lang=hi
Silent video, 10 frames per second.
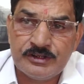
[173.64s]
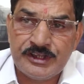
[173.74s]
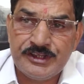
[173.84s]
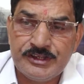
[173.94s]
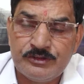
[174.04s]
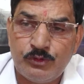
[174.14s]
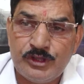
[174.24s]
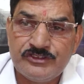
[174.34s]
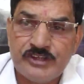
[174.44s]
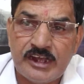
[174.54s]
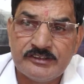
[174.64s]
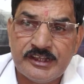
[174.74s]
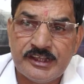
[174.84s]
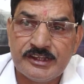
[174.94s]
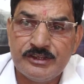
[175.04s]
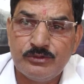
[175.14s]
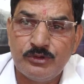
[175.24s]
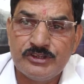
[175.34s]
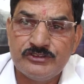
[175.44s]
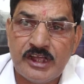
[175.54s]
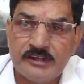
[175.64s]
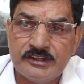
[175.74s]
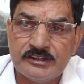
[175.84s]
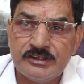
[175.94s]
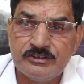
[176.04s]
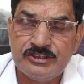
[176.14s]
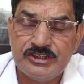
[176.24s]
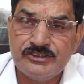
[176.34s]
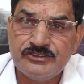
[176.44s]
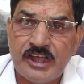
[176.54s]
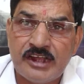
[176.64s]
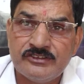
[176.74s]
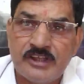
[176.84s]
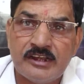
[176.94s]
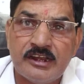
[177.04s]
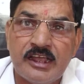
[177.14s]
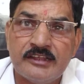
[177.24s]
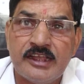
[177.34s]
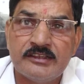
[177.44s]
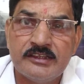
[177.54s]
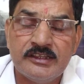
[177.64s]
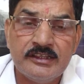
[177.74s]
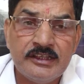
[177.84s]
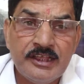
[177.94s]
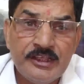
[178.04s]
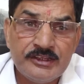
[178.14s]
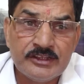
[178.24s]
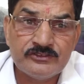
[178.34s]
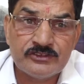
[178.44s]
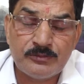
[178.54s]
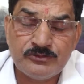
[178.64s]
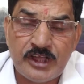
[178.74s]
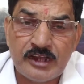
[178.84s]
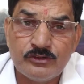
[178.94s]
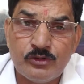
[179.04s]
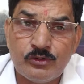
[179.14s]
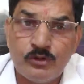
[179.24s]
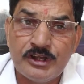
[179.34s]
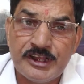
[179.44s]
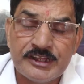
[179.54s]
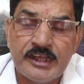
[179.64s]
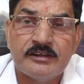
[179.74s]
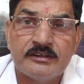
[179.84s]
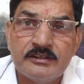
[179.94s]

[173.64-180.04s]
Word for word: कहीं कोई चार्ज है कहीं कोई चार्ज है कहीं तीन चार चार्ज लगाए जाते हैं ये सब चार्जों को लेकर